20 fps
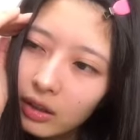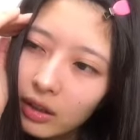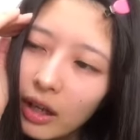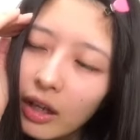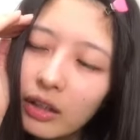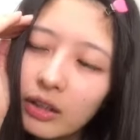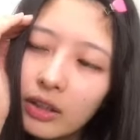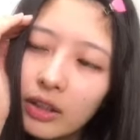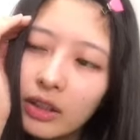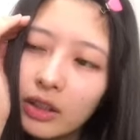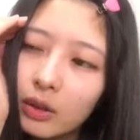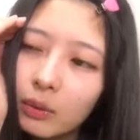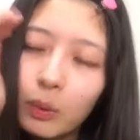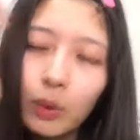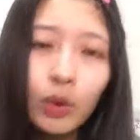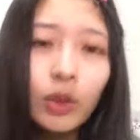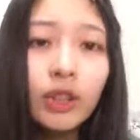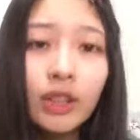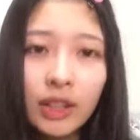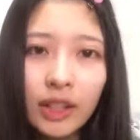感じる
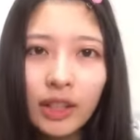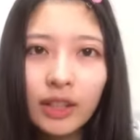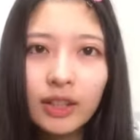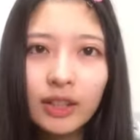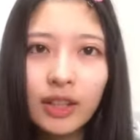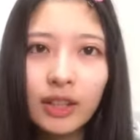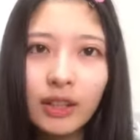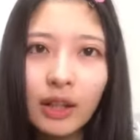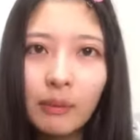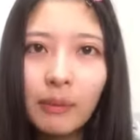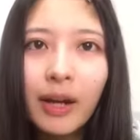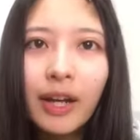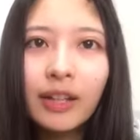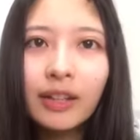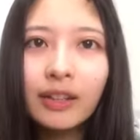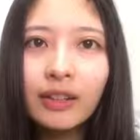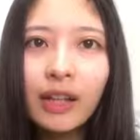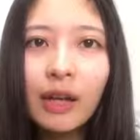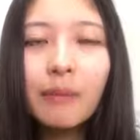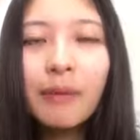ものじゃないですか。名前
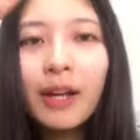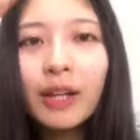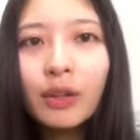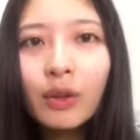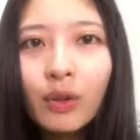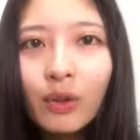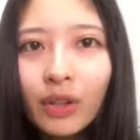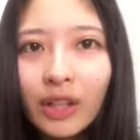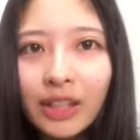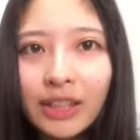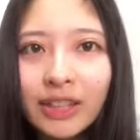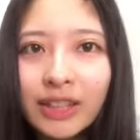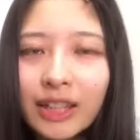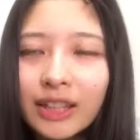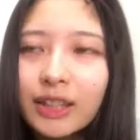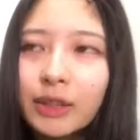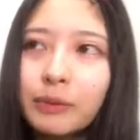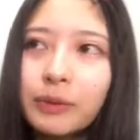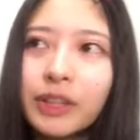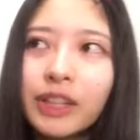名前の方が
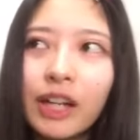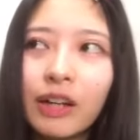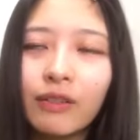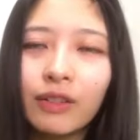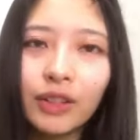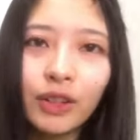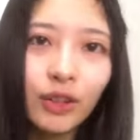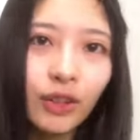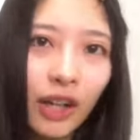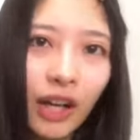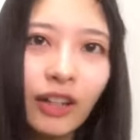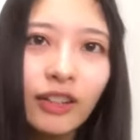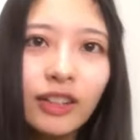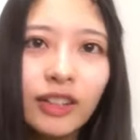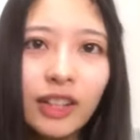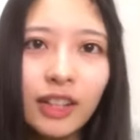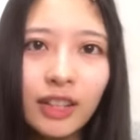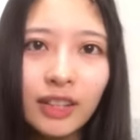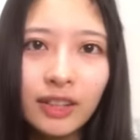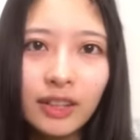親しみ感はちょっとある
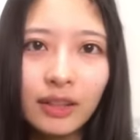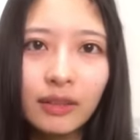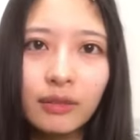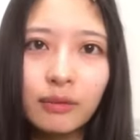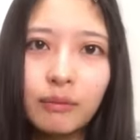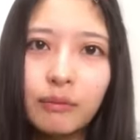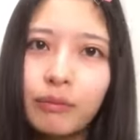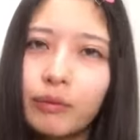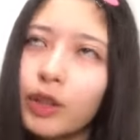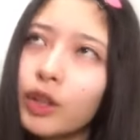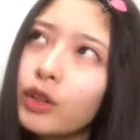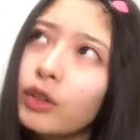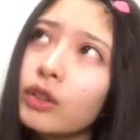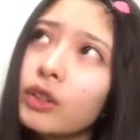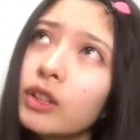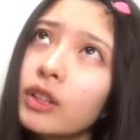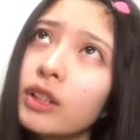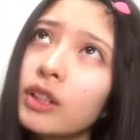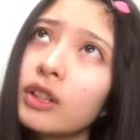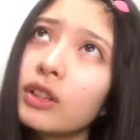じゃないですか、名
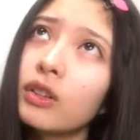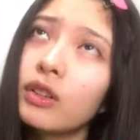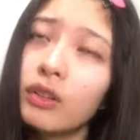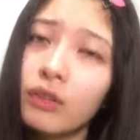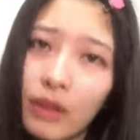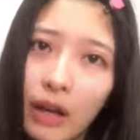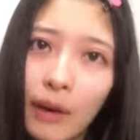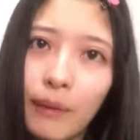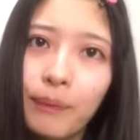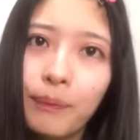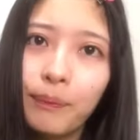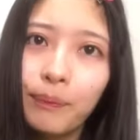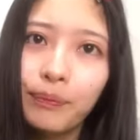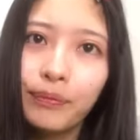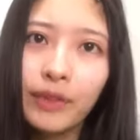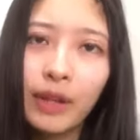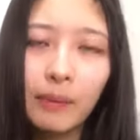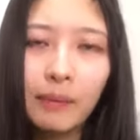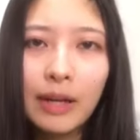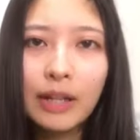字よりは
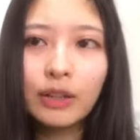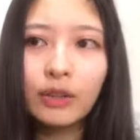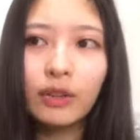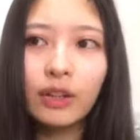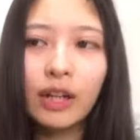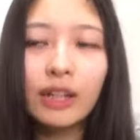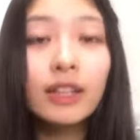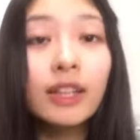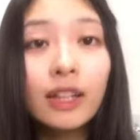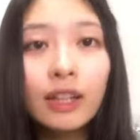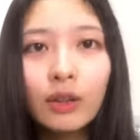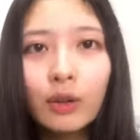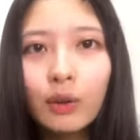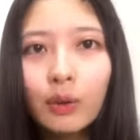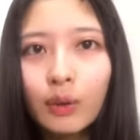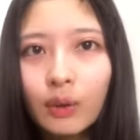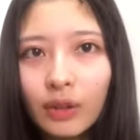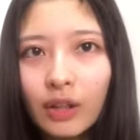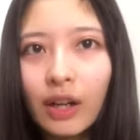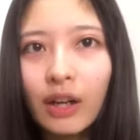名前とかあだ名の
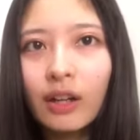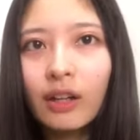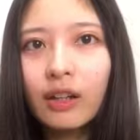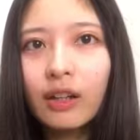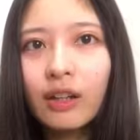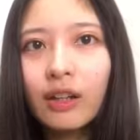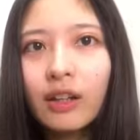方が。